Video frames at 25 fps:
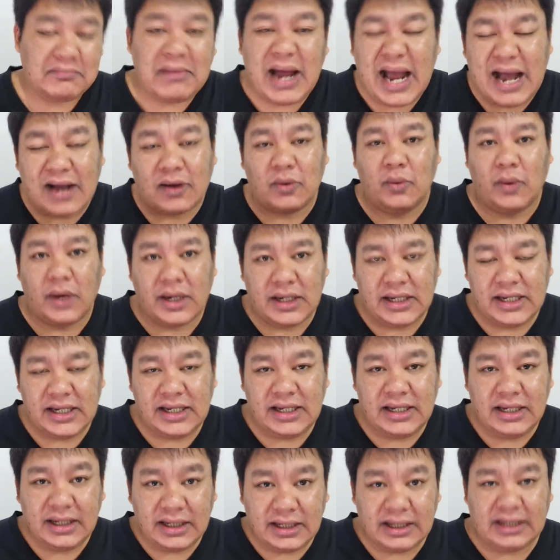มากกว่า
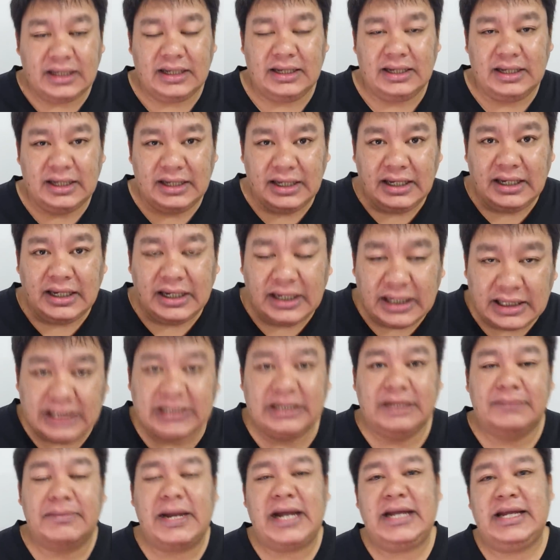นี้ ห
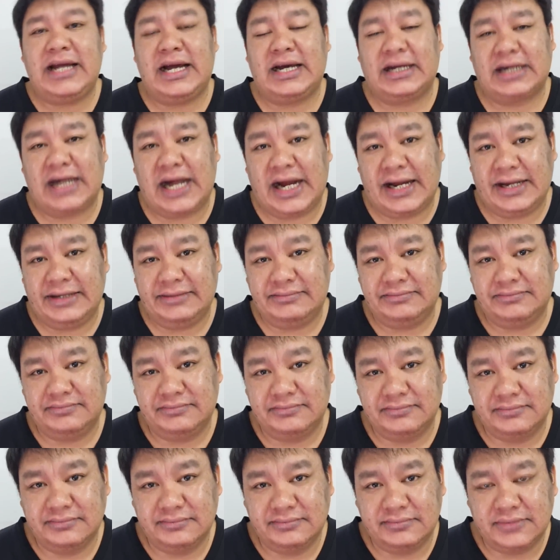รือไม่อย่างไร
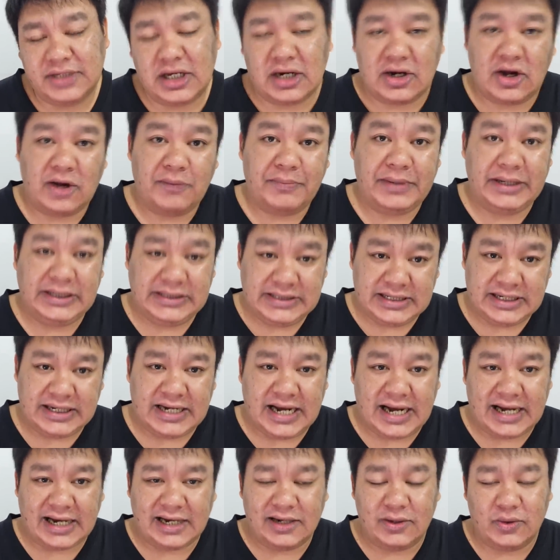ก็ลองพิจาร
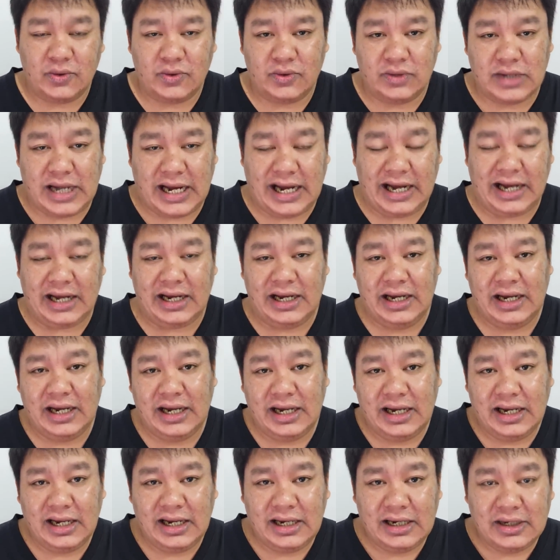ณากันดูนะ
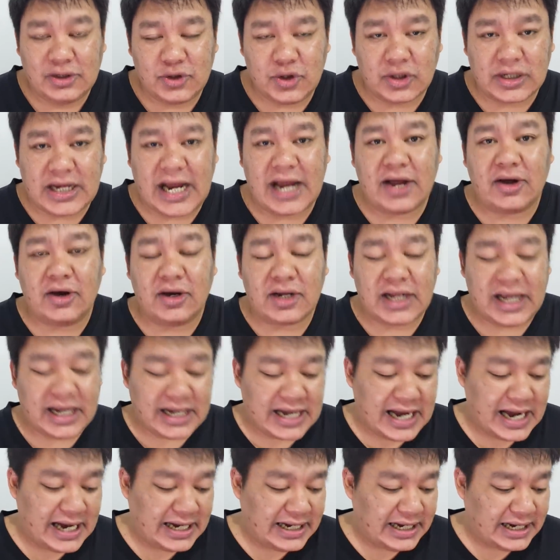ช่วงท้ายของราย
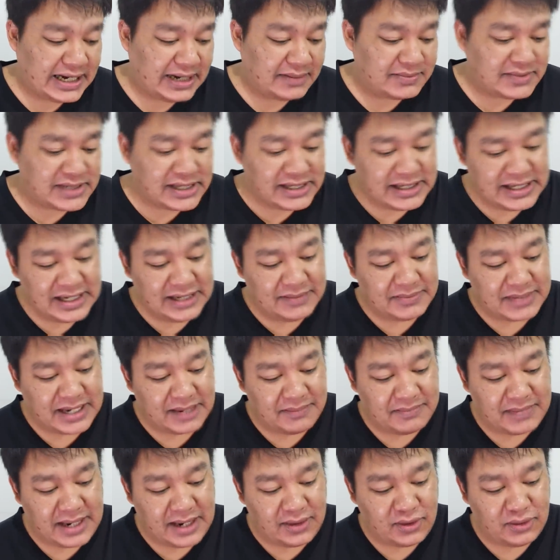การนะครับ เช่นเดิมค
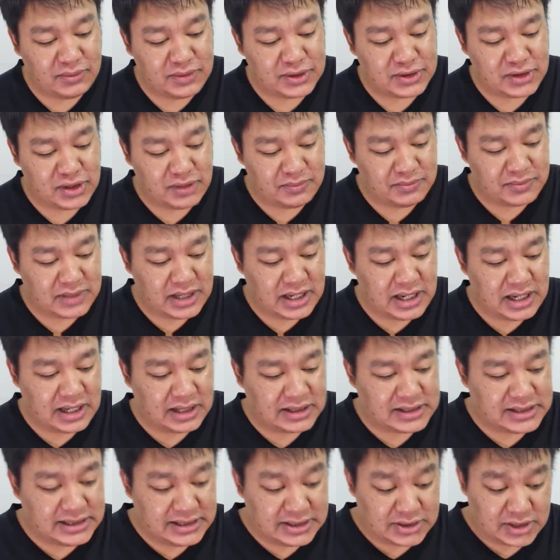รับหากคุณผู้ชม ก็
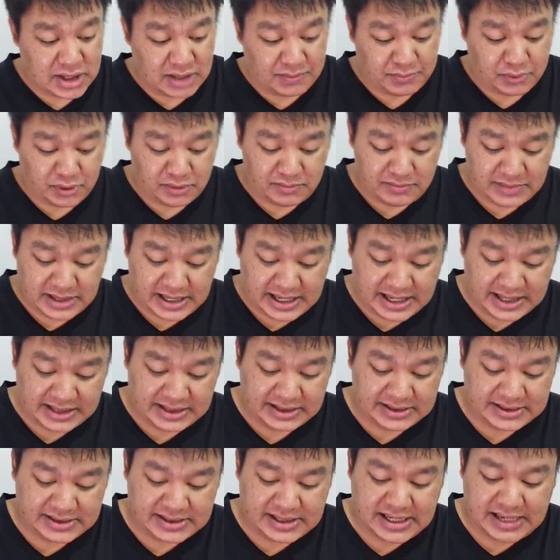ชื่นชอบผมนะ
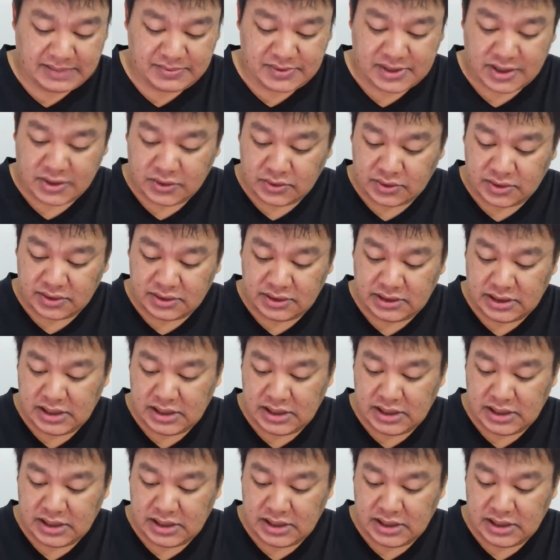สนับสนุน